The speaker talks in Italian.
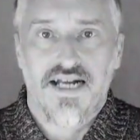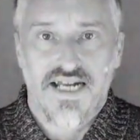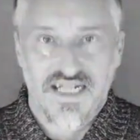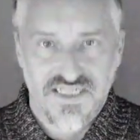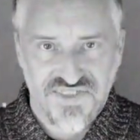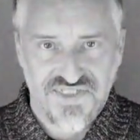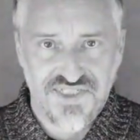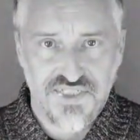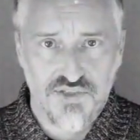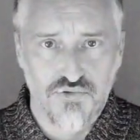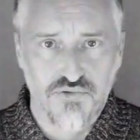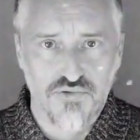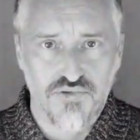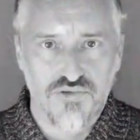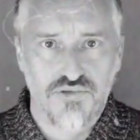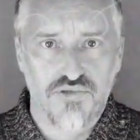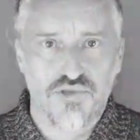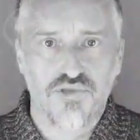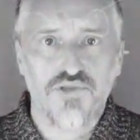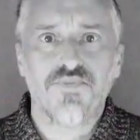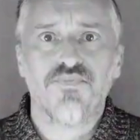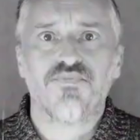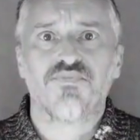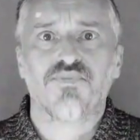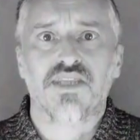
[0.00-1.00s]

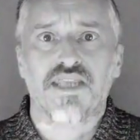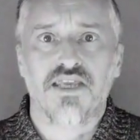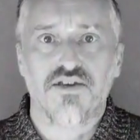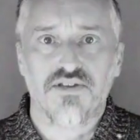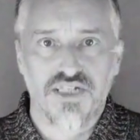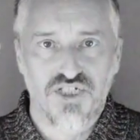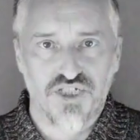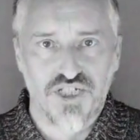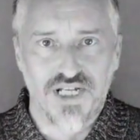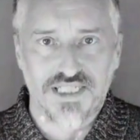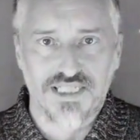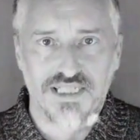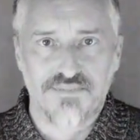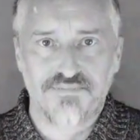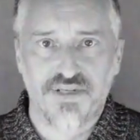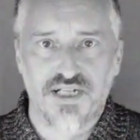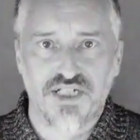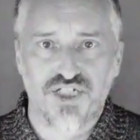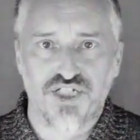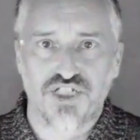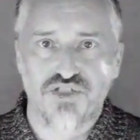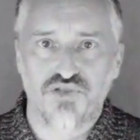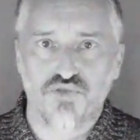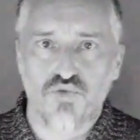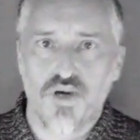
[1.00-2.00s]
Anzitutto, che una certa
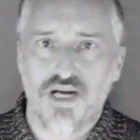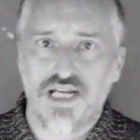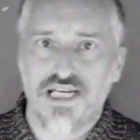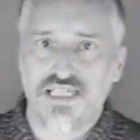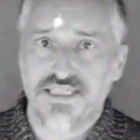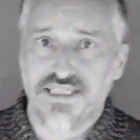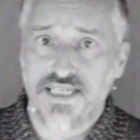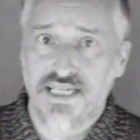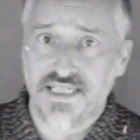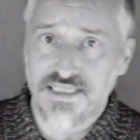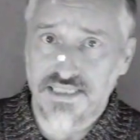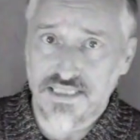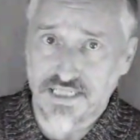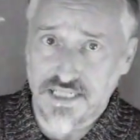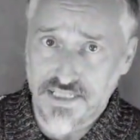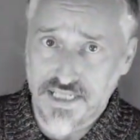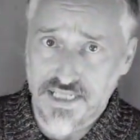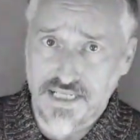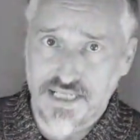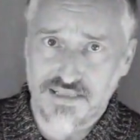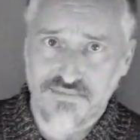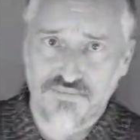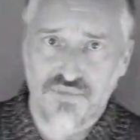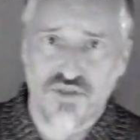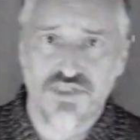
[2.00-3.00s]
percentuale di
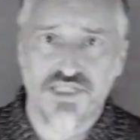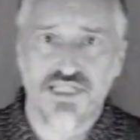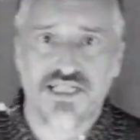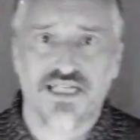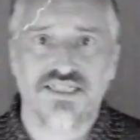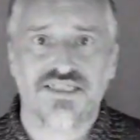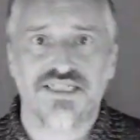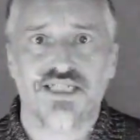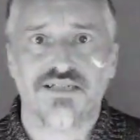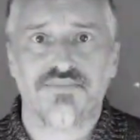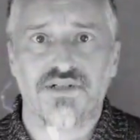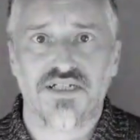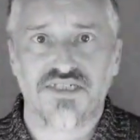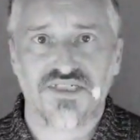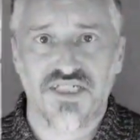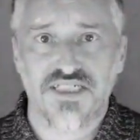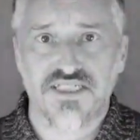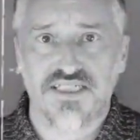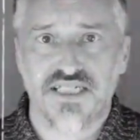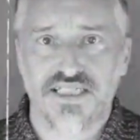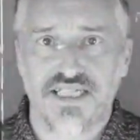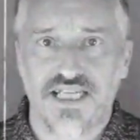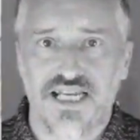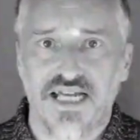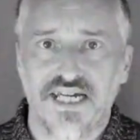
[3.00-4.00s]
anidride carbonica sia
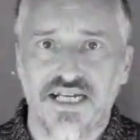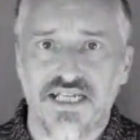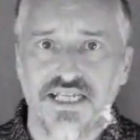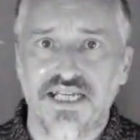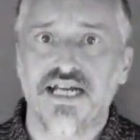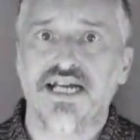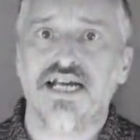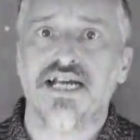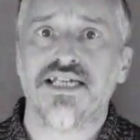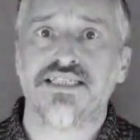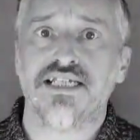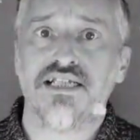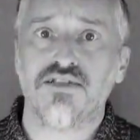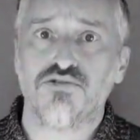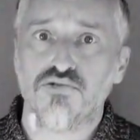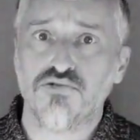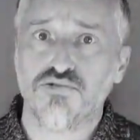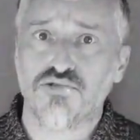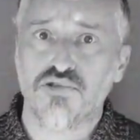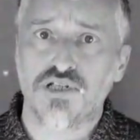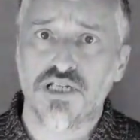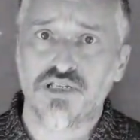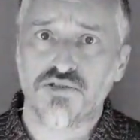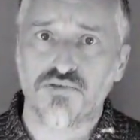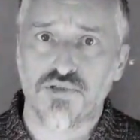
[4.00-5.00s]
presente nell'aria è del
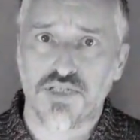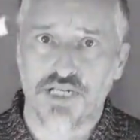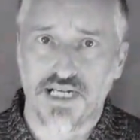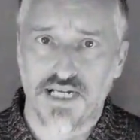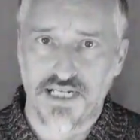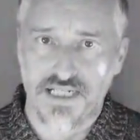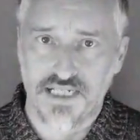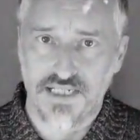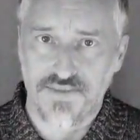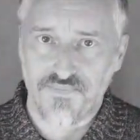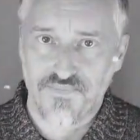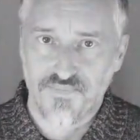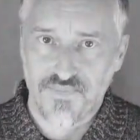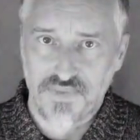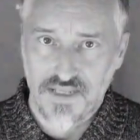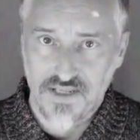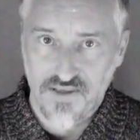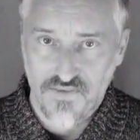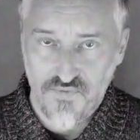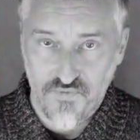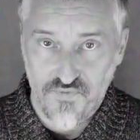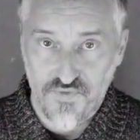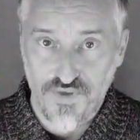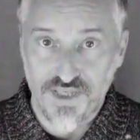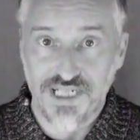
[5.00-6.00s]
tutto naturale.
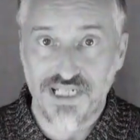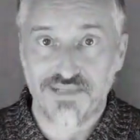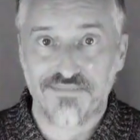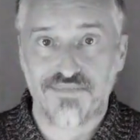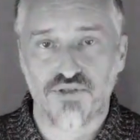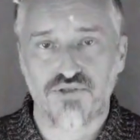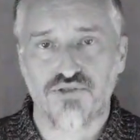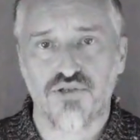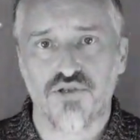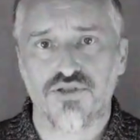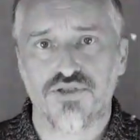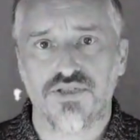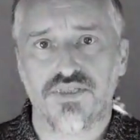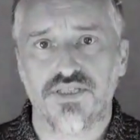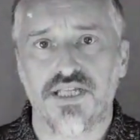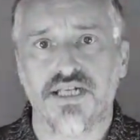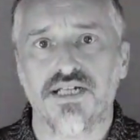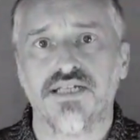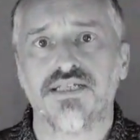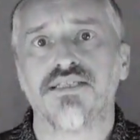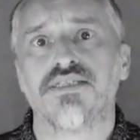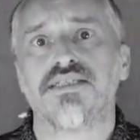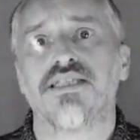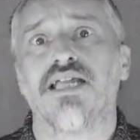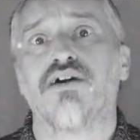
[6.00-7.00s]
Viene
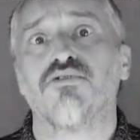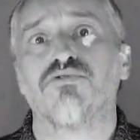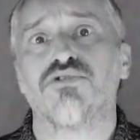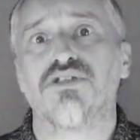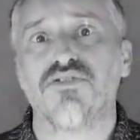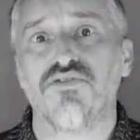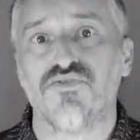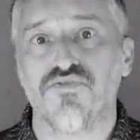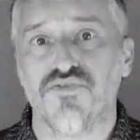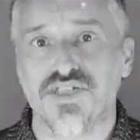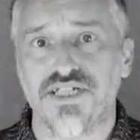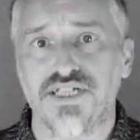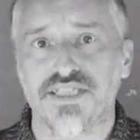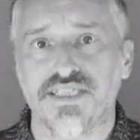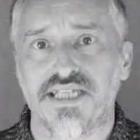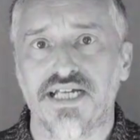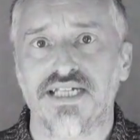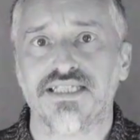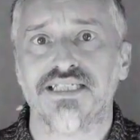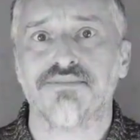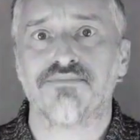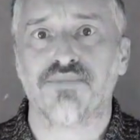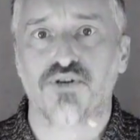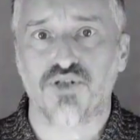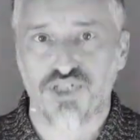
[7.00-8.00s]
prodotta da
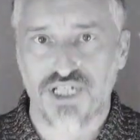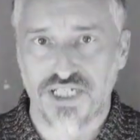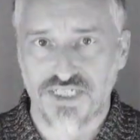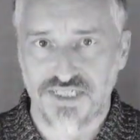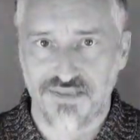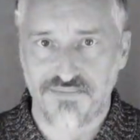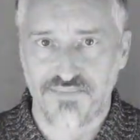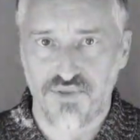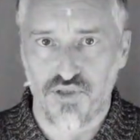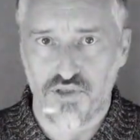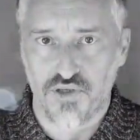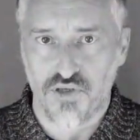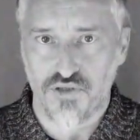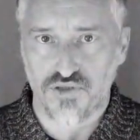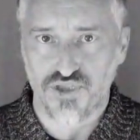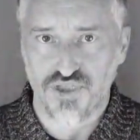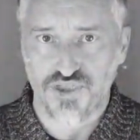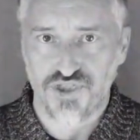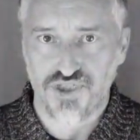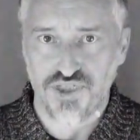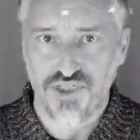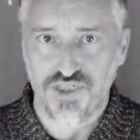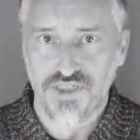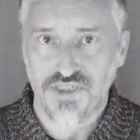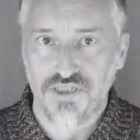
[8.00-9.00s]
un'infinità di processi
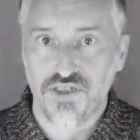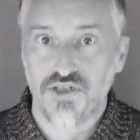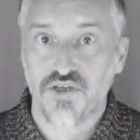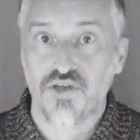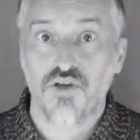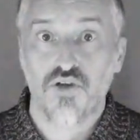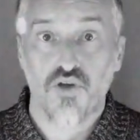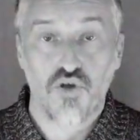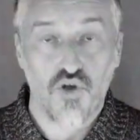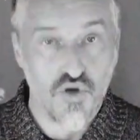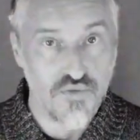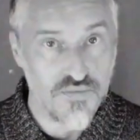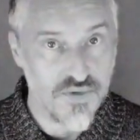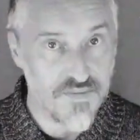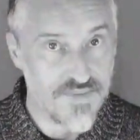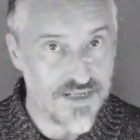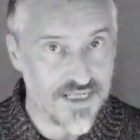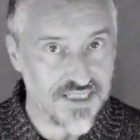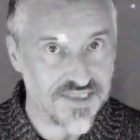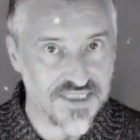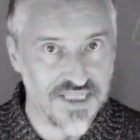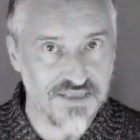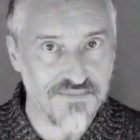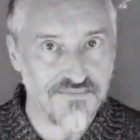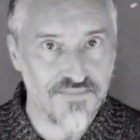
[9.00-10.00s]
biologici, come
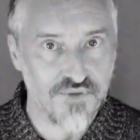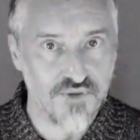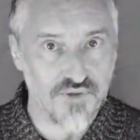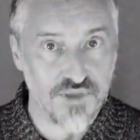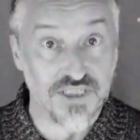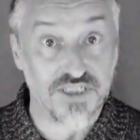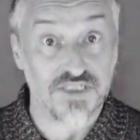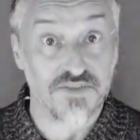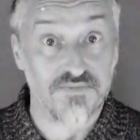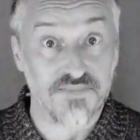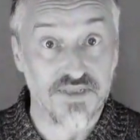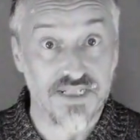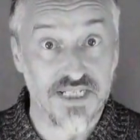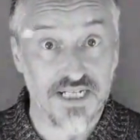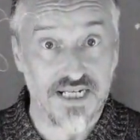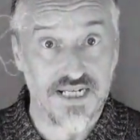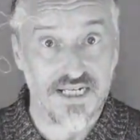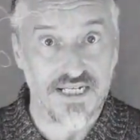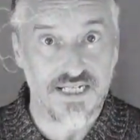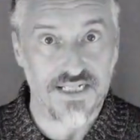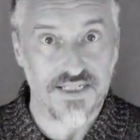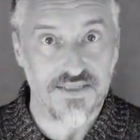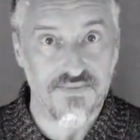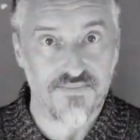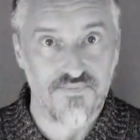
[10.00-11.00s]
per esempio
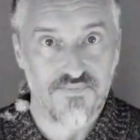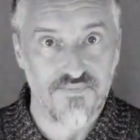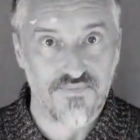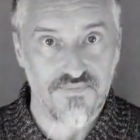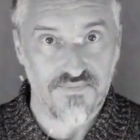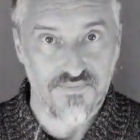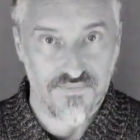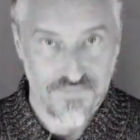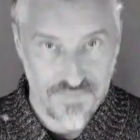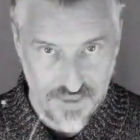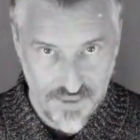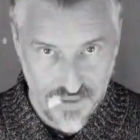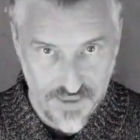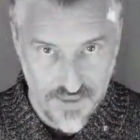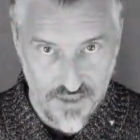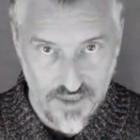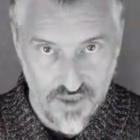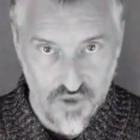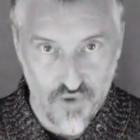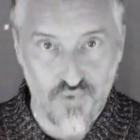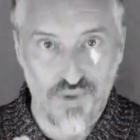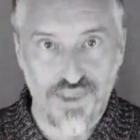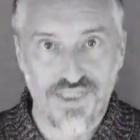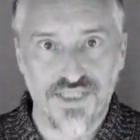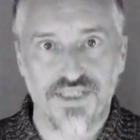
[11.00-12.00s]
respirare.
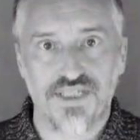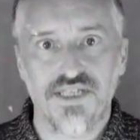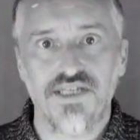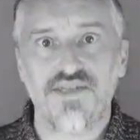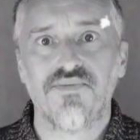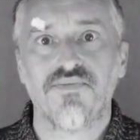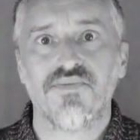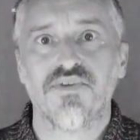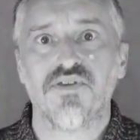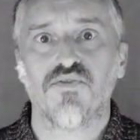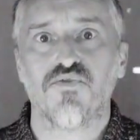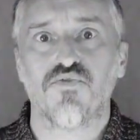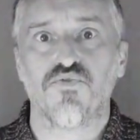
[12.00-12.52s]
Quindi